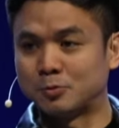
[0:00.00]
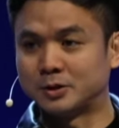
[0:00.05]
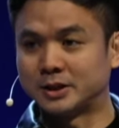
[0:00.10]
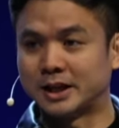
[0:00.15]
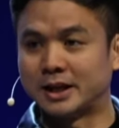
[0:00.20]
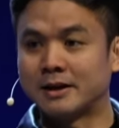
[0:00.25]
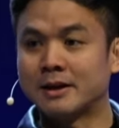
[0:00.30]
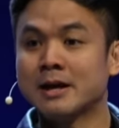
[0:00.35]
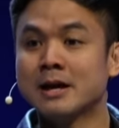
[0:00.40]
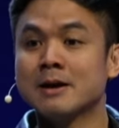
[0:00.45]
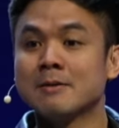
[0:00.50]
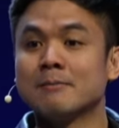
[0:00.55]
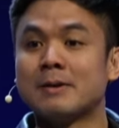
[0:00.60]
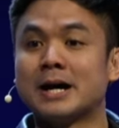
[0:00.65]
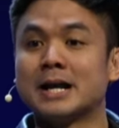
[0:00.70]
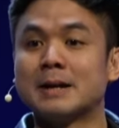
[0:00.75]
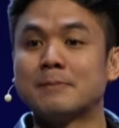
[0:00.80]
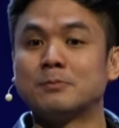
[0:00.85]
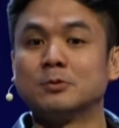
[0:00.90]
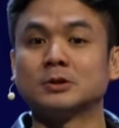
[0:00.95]
po niyan
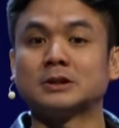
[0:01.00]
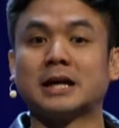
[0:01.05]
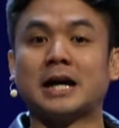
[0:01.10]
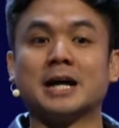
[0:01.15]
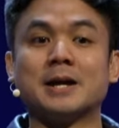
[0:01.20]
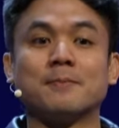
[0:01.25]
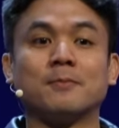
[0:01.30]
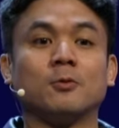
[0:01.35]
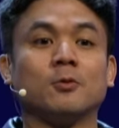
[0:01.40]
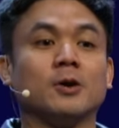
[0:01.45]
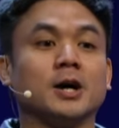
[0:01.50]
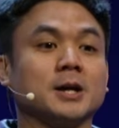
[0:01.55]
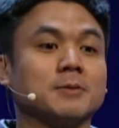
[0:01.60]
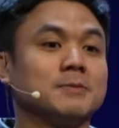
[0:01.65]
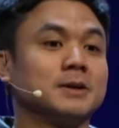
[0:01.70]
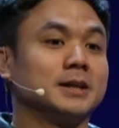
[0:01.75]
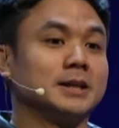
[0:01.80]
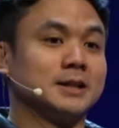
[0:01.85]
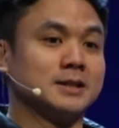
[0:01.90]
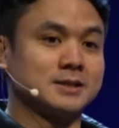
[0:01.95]
para po tayo po ay
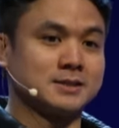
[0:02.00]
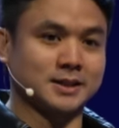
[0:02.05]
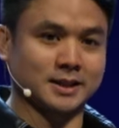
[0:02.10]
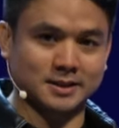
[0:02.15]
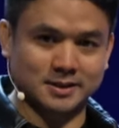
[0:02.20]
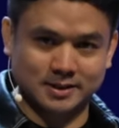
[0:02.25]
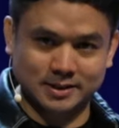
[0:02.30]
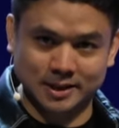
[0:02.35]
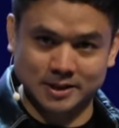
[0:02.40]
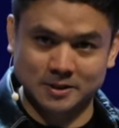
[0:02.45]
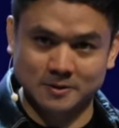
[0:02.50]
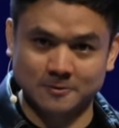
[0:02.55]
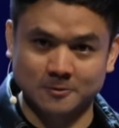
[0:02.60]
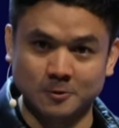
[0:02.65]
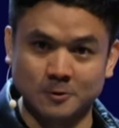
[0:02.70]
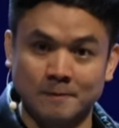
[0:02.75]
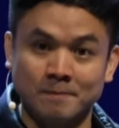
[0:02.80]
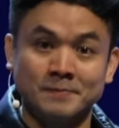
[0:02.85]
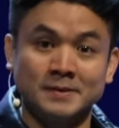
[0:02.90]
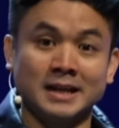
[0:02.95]
maging
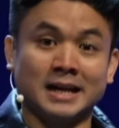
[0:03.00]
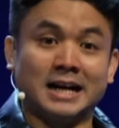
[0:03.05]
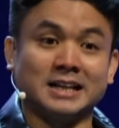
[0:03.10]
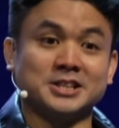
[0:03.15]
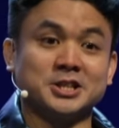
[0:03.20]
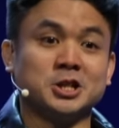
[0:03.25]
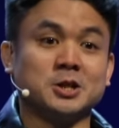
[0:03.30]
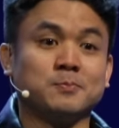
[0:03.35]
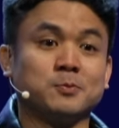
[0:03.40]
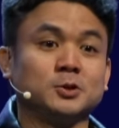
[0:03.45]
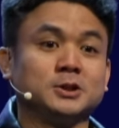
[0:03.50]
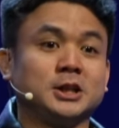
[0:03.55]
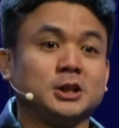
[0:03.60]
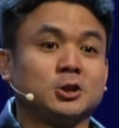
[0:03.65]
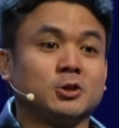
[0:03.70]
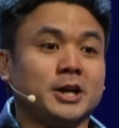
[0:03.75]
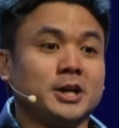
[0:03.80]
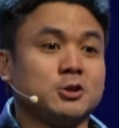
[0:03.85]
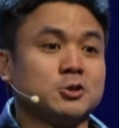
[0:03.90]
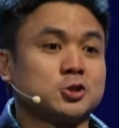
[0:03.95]
successful. At sino po
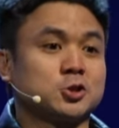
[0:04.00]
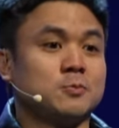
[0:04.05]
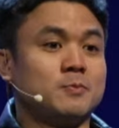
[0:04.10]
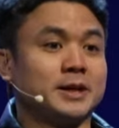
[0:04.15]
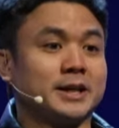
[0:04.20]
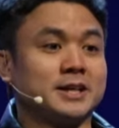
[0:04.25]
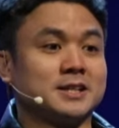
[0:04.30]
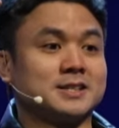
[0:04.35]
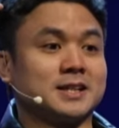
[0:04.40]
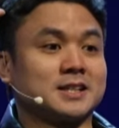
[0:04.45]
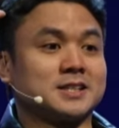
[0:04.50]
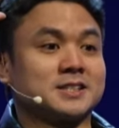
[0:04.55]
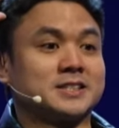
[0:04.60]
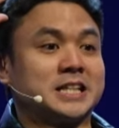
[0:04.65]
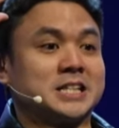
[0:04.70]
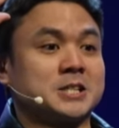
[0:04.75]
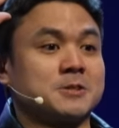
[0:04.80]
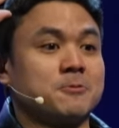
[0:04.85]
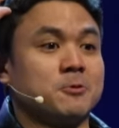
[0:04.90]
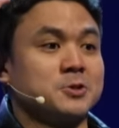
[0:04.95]
dito ay gusto maging
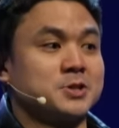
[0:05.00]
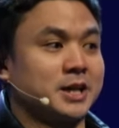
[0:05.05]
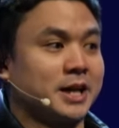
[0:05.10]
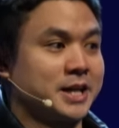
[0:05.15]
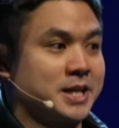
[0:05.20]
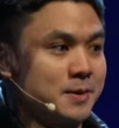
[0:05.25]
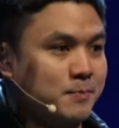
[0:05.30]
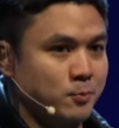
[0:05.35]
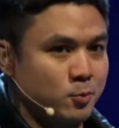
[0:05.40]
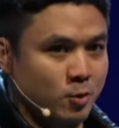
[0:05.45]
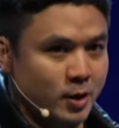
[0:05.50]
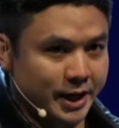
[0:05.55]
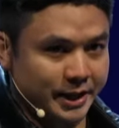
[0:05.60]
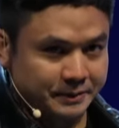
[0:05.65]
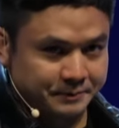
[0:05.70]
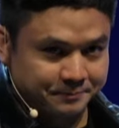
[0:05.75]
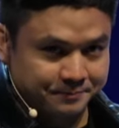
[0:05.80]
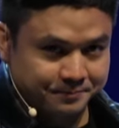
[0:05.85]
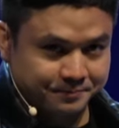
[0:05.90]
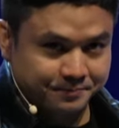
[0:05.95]
successful sa kanyang
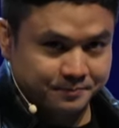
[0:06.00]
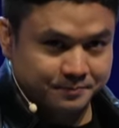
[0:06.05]
buhay?